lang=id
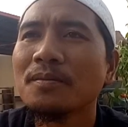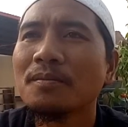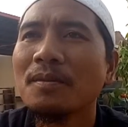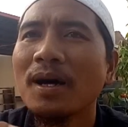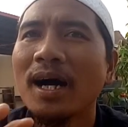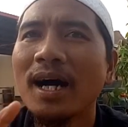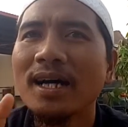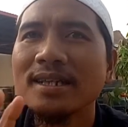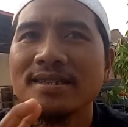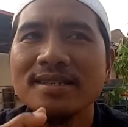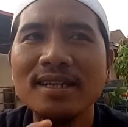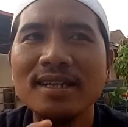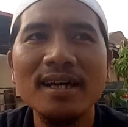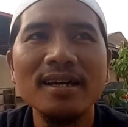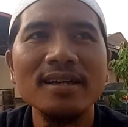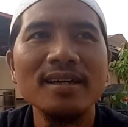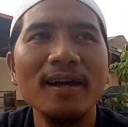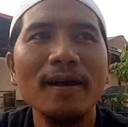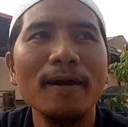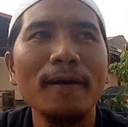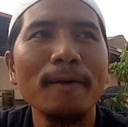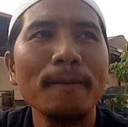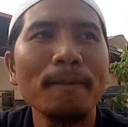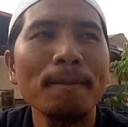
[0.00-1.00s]
bahasa
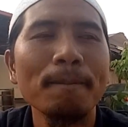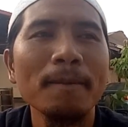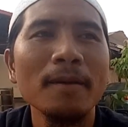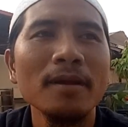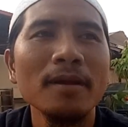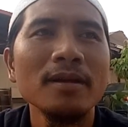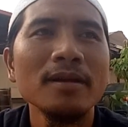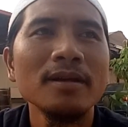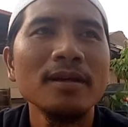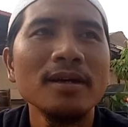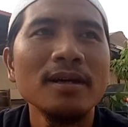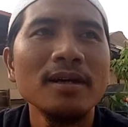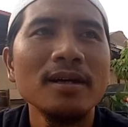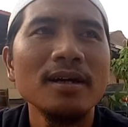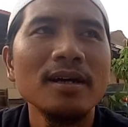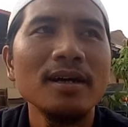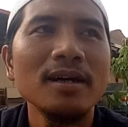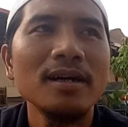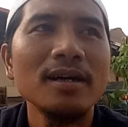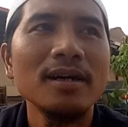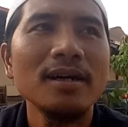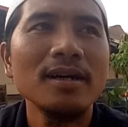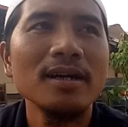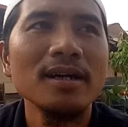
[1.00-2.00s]
ya
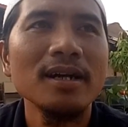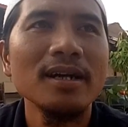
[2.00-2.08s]
uh,